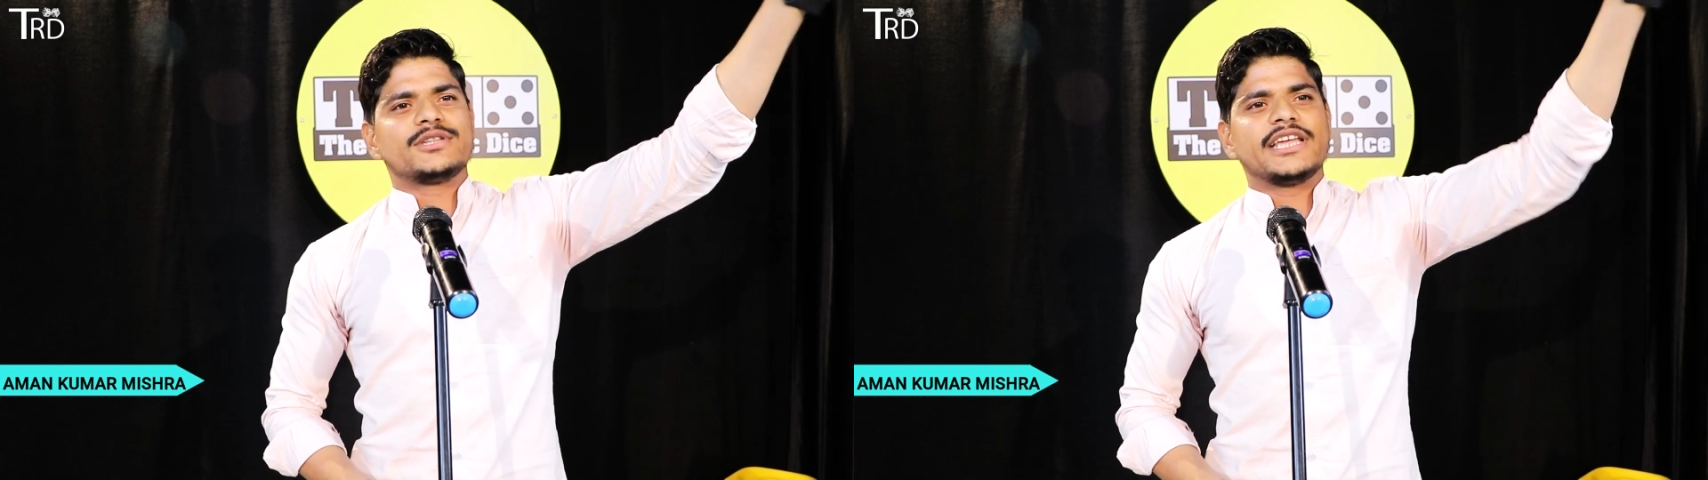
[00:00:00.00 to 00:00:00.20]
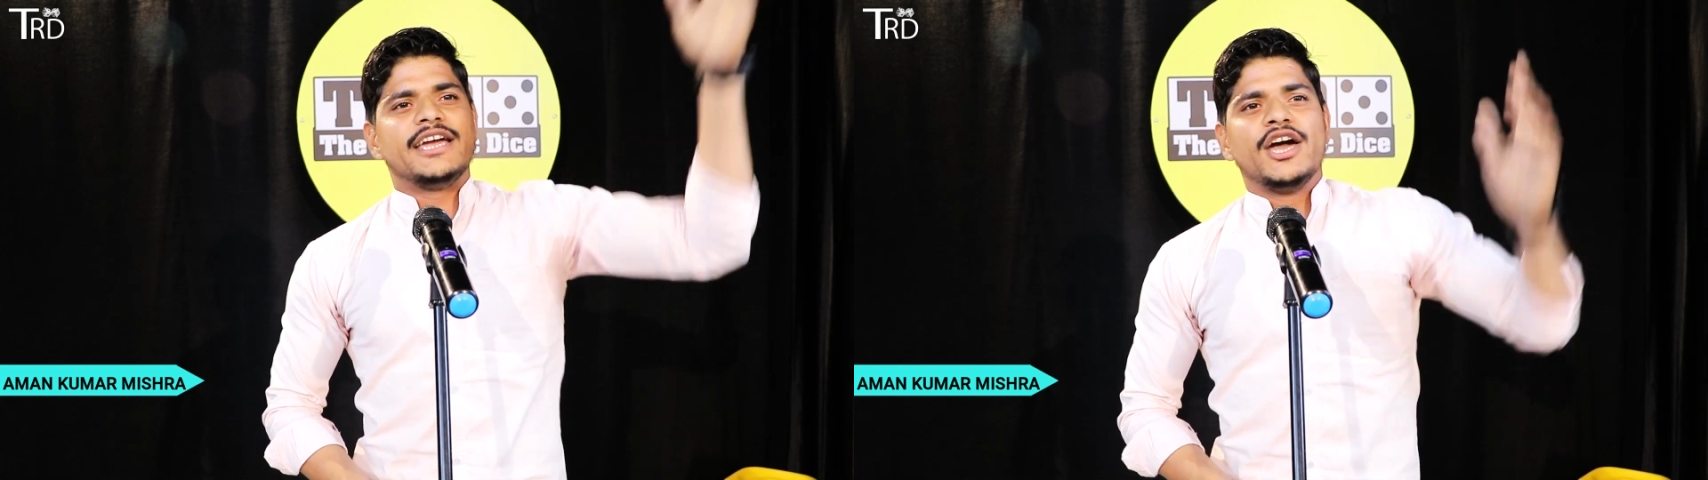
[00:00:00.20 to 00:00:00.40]

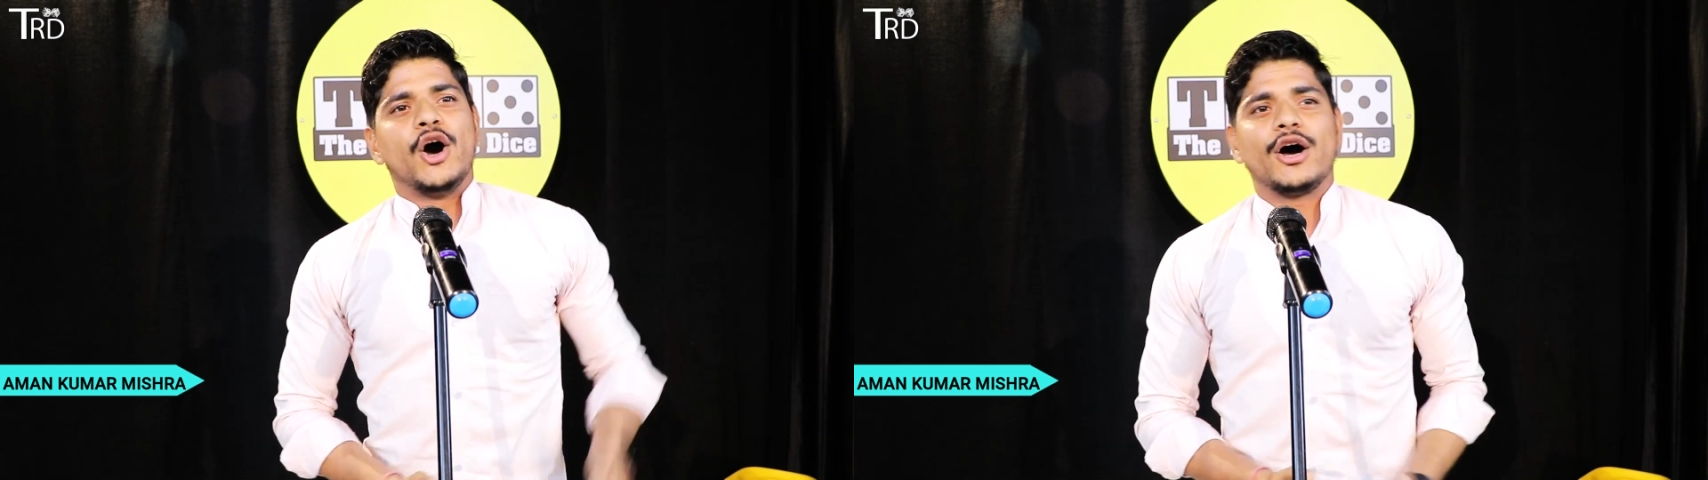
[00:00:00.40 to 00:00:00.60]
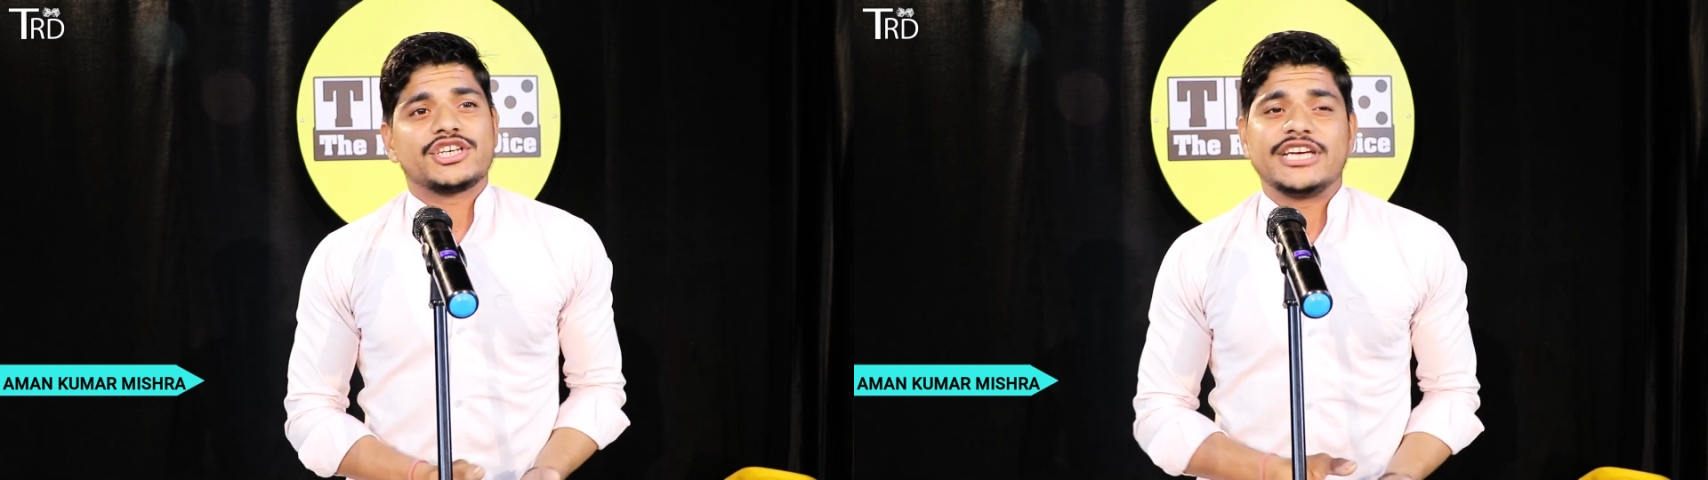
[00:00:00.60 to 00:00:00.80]
रोते हैं
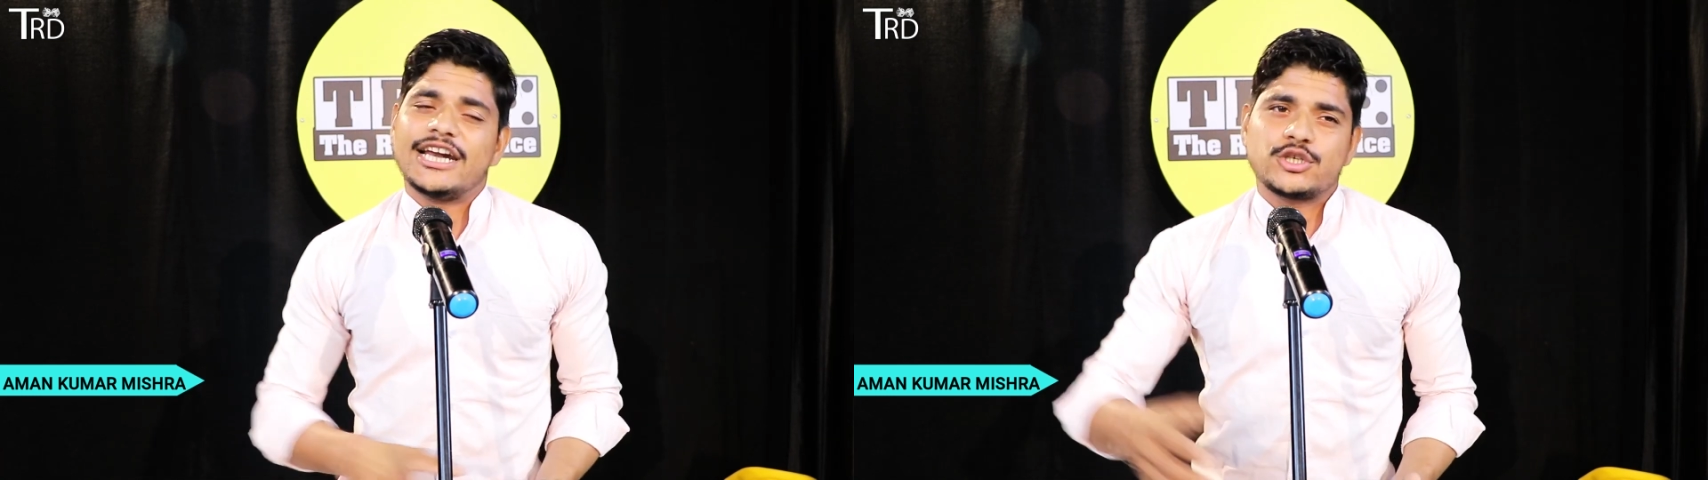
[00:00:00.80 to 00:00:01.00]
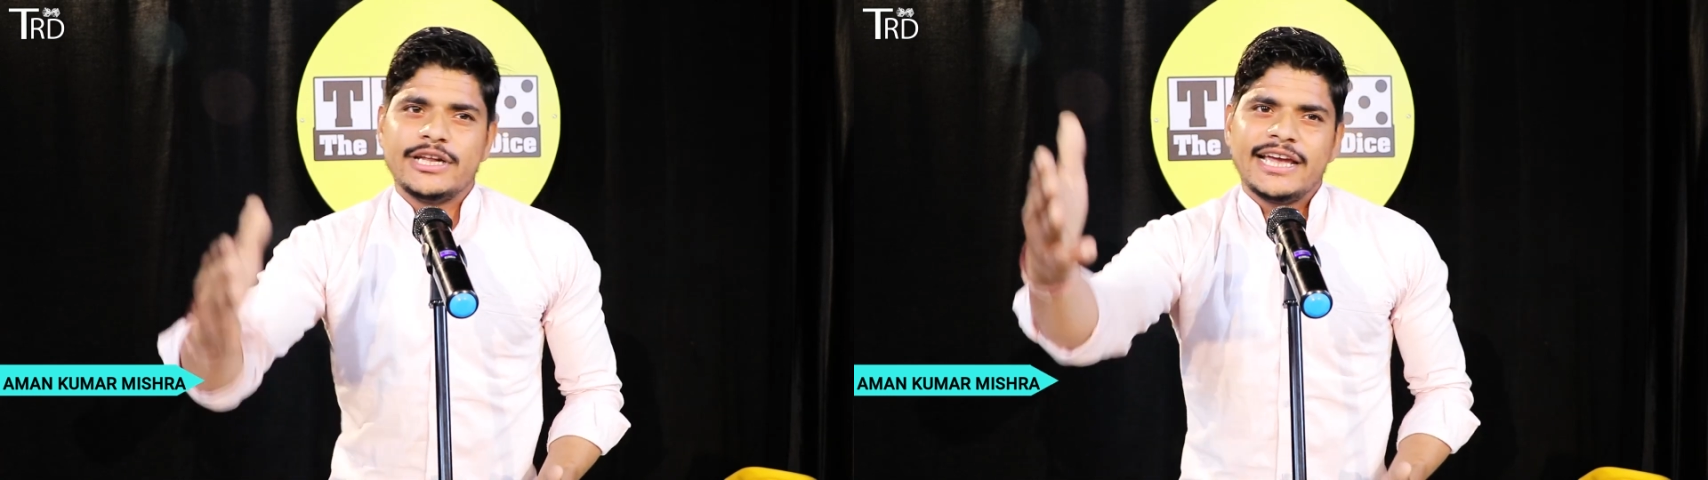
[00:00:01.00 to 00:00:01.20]
और
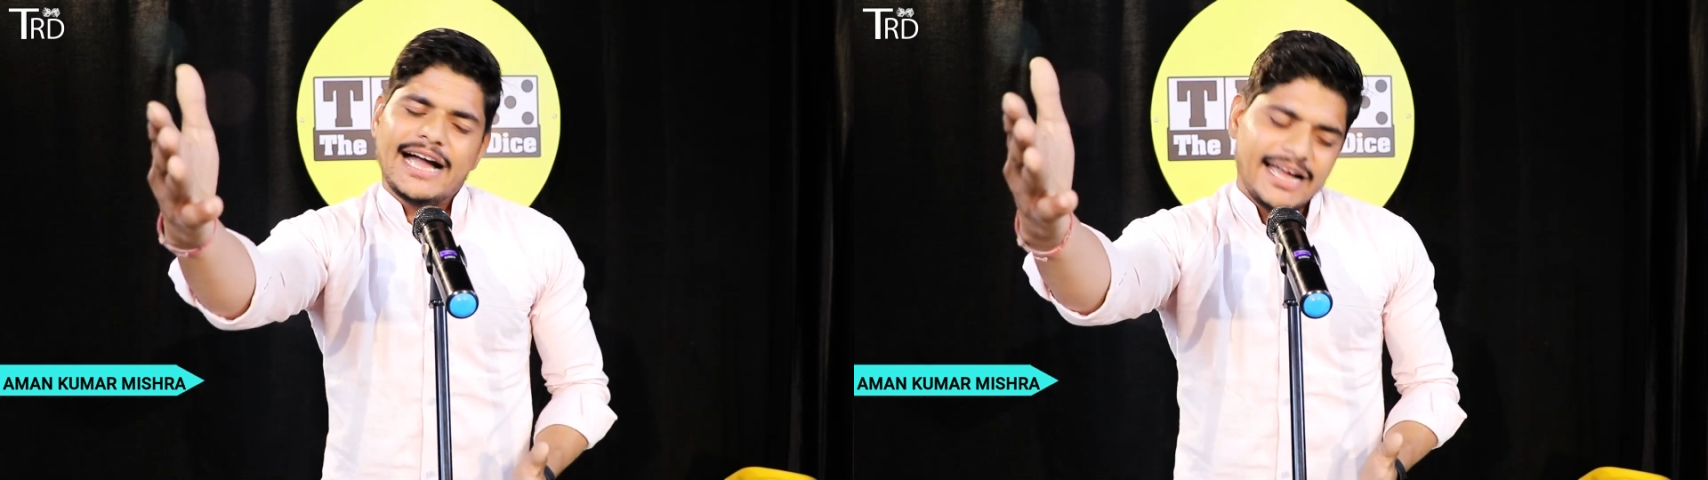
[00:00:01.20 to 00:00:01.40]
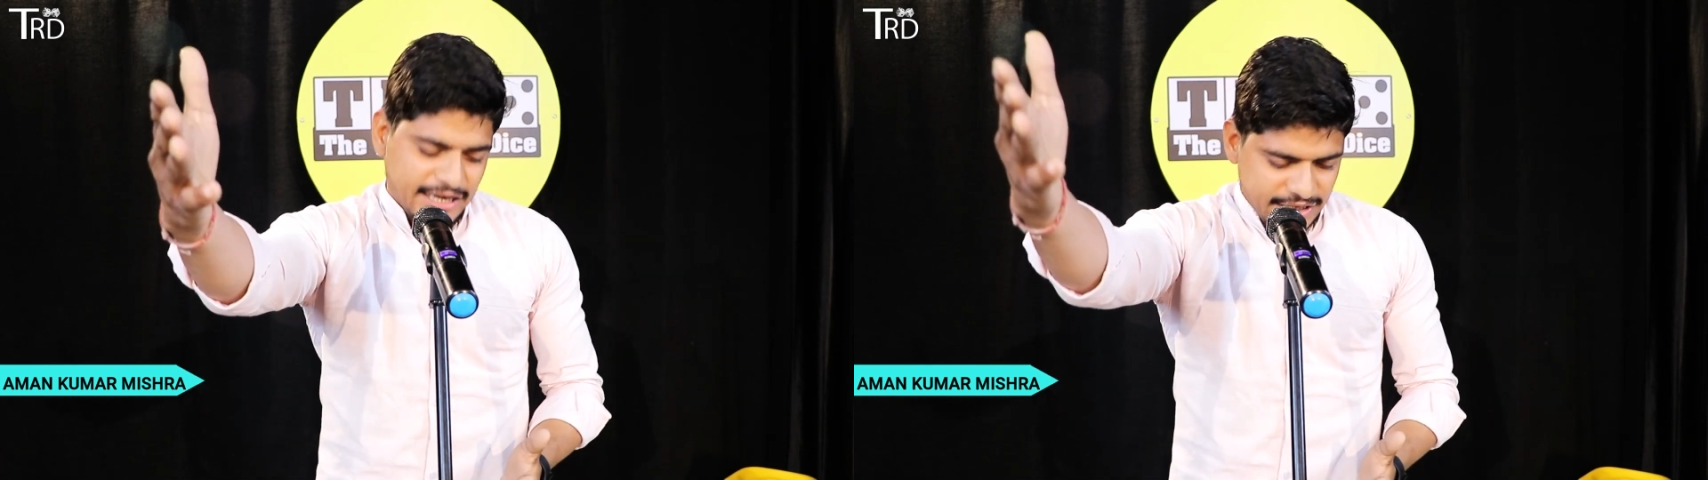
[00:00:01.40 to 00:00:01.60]
शेर सुनिएगा